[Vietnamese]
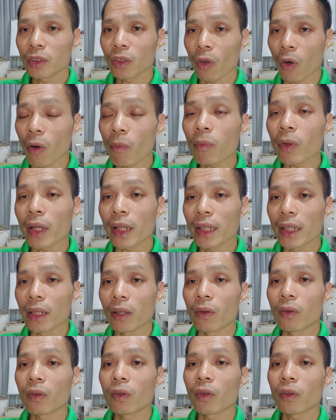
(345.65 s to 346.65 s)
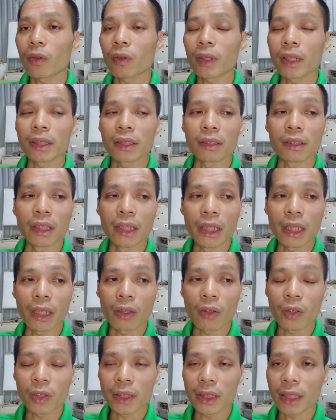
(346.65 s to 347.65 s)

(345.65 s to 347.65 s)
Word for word: có một cái điều nó có thể xử lý được đó